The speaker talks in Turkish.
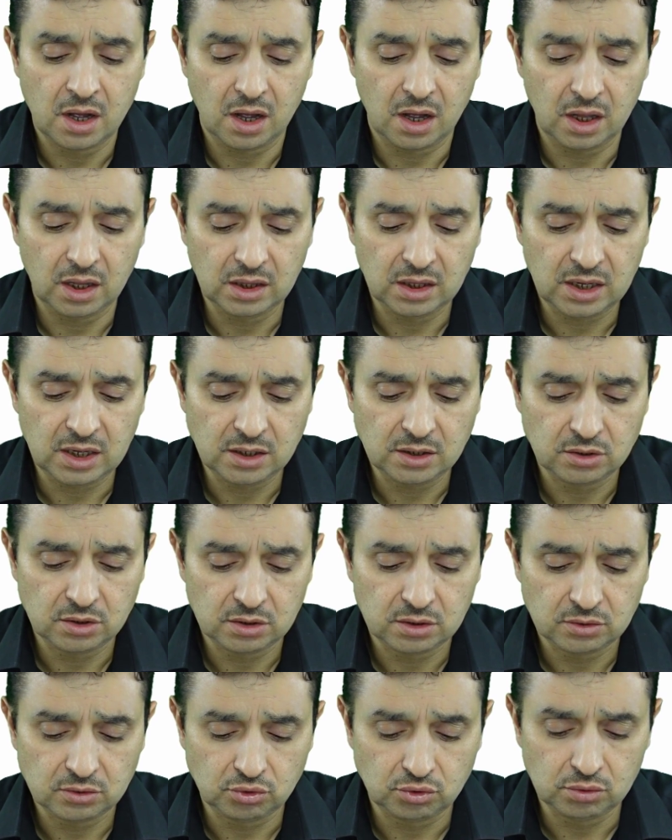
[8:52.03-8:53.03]
Allah
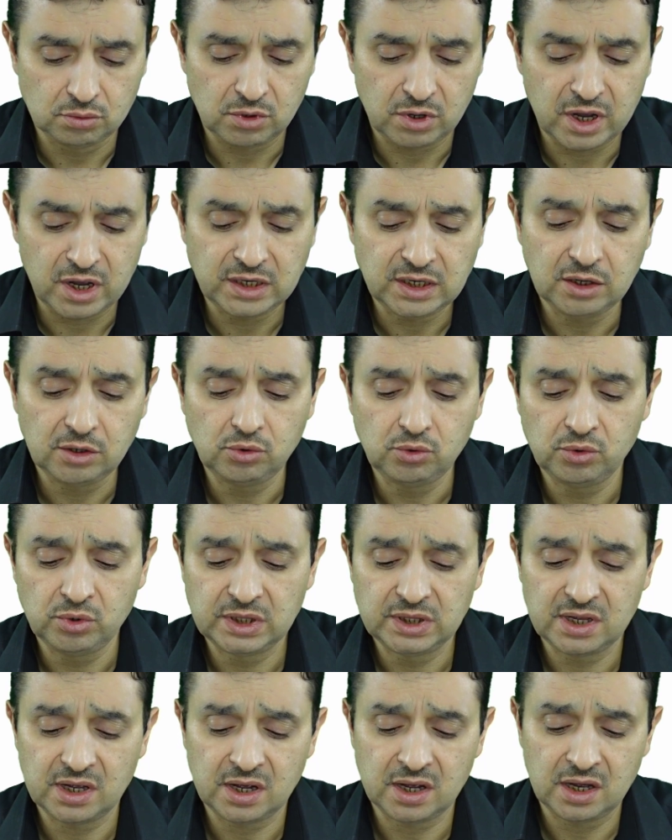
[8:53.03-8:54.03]
Subhanehu
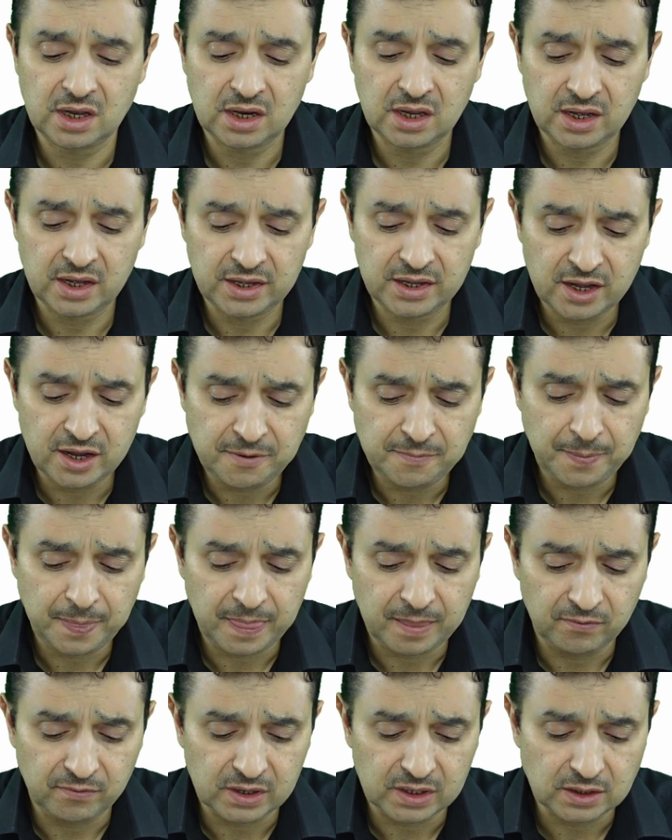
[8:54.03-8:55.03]
ve Teala'ya
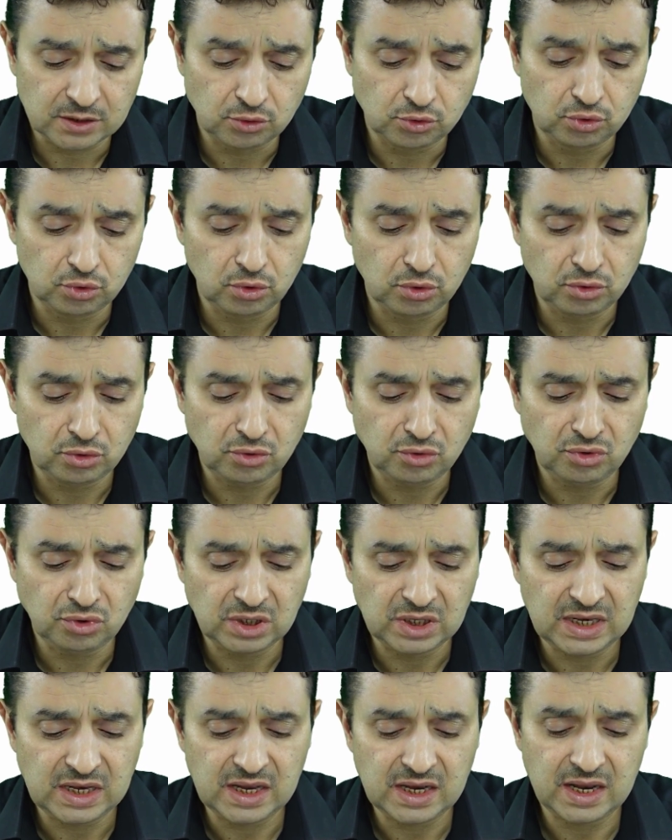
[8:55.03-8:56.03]
ve Resulünün
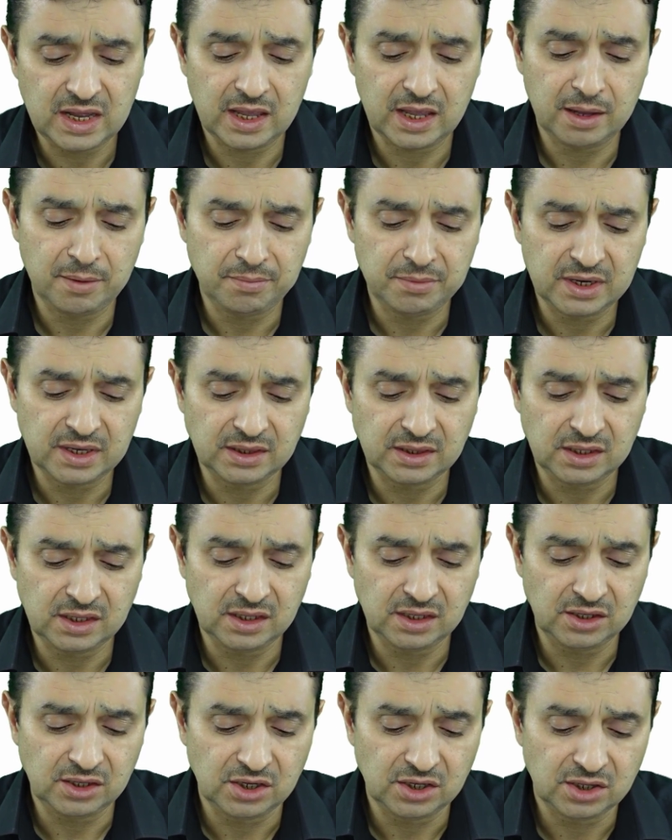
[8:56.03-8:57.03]
diliyle
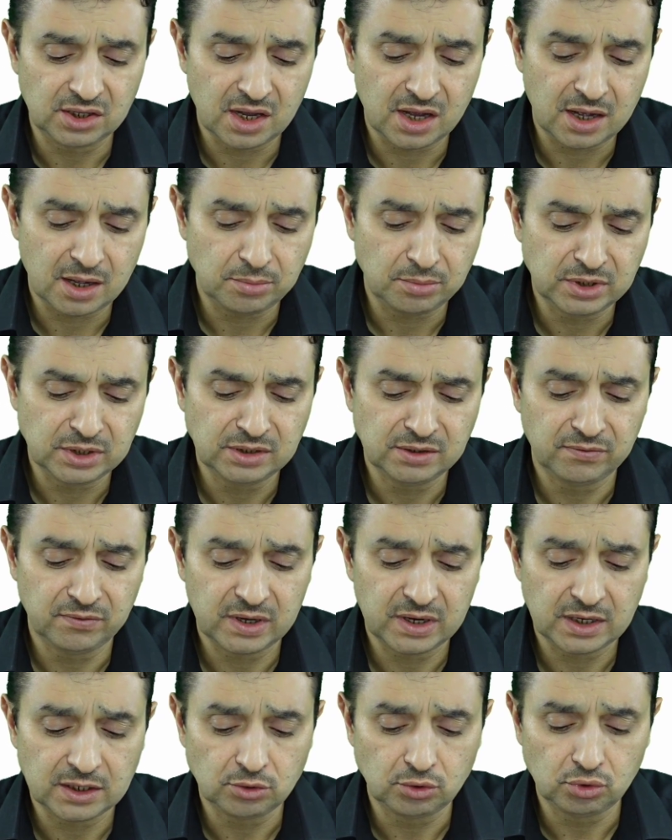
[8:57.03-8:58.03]
emrettiği kitabın
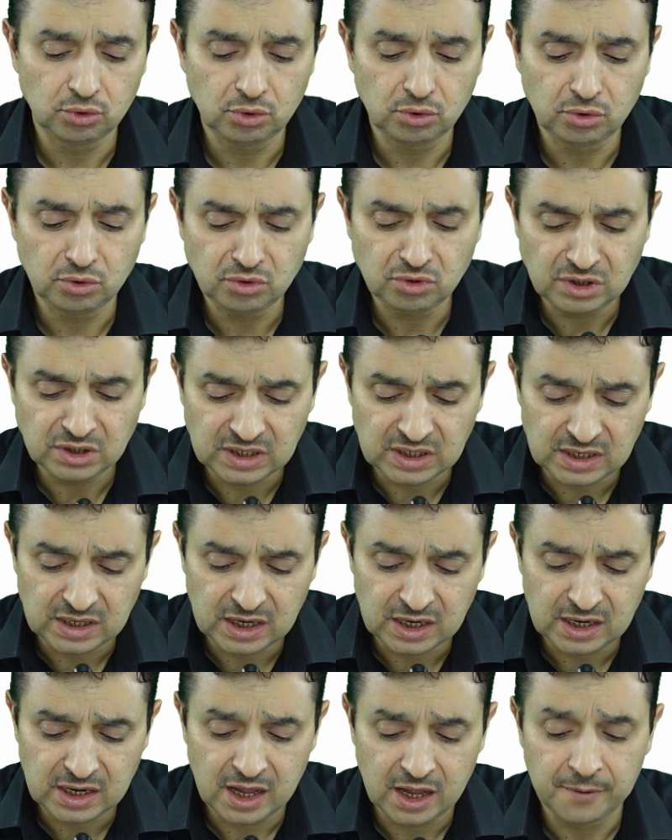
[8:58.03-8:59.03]
ve Resulünün
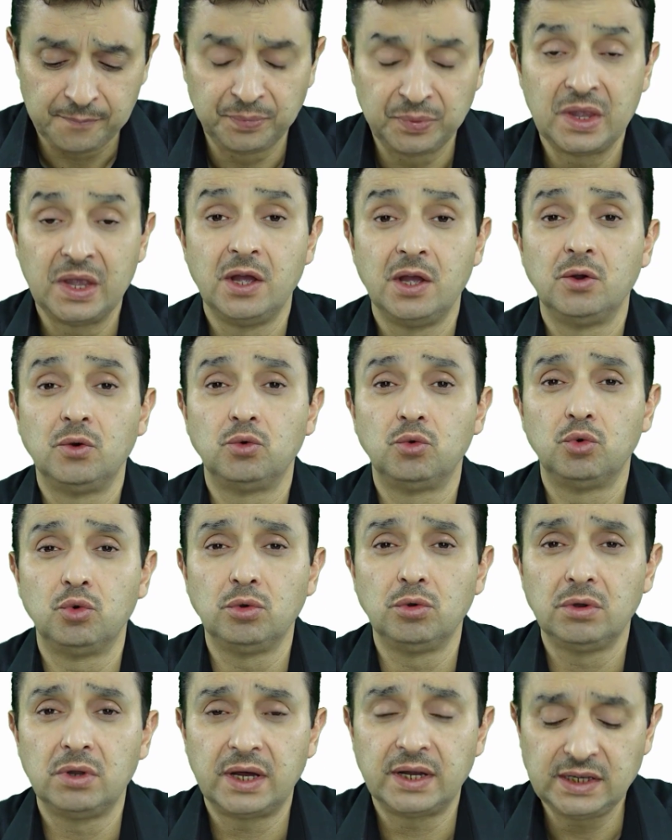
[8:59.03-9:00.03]
diliyle
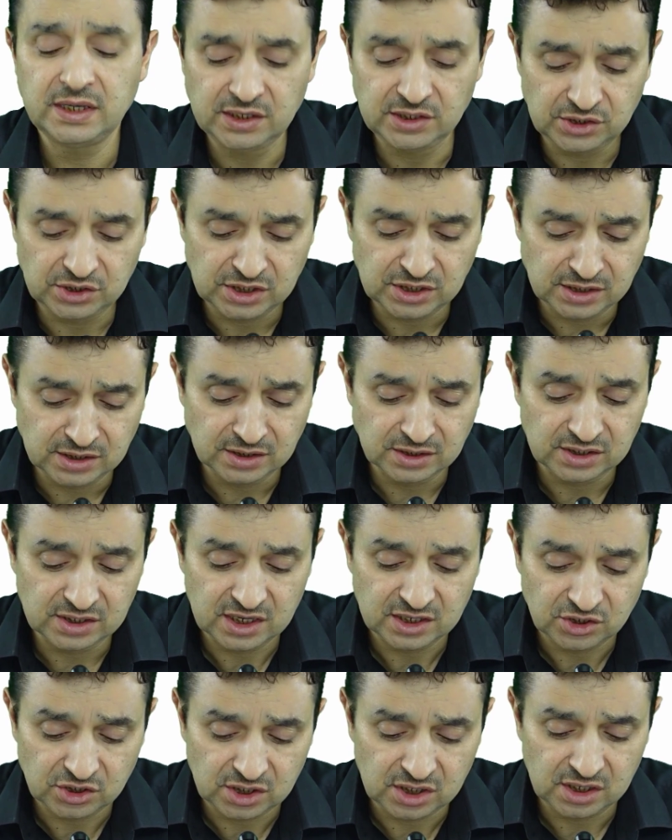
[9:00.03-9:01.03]
kulları için
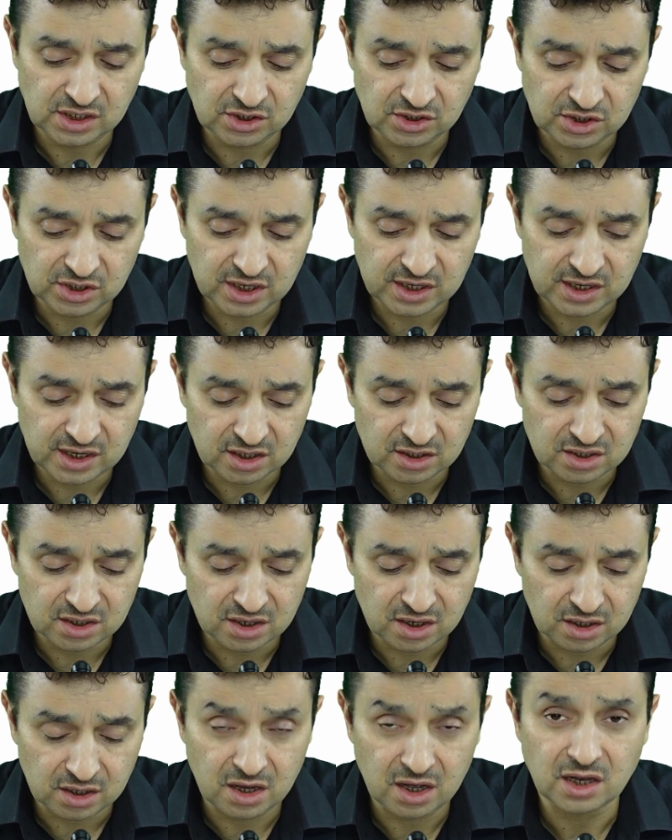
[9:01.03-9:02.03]
seçtiği
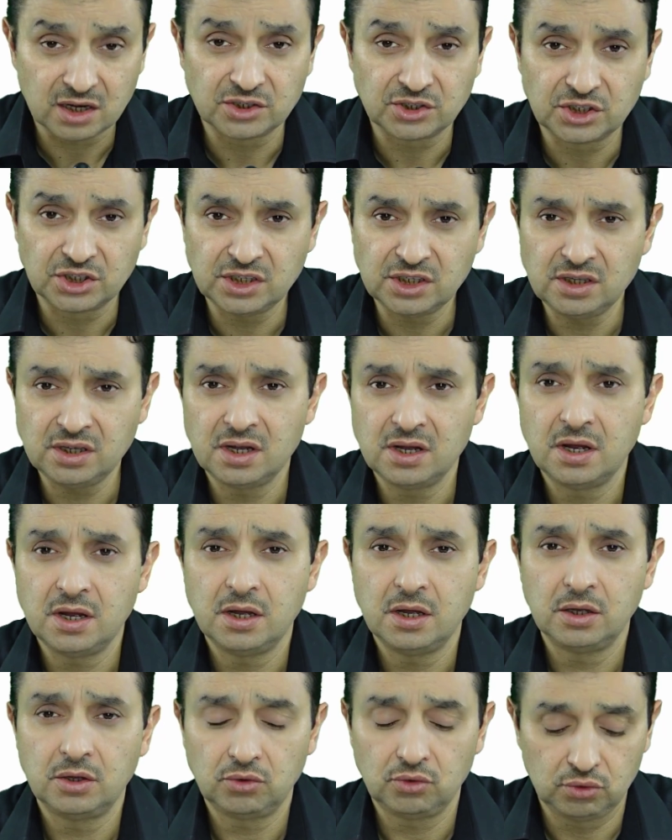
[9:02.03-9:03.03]
şeriatına karşı
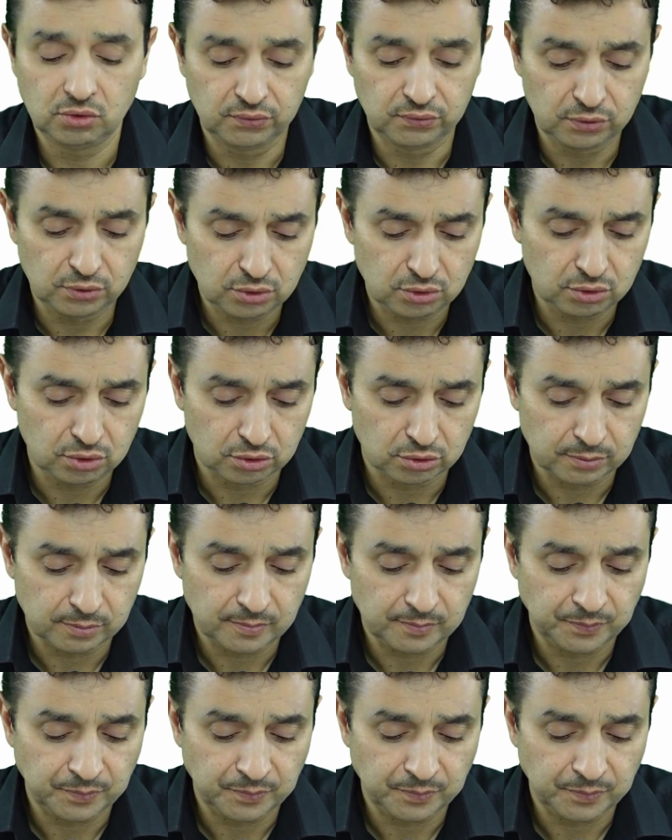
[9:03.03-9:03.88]
küfürdür.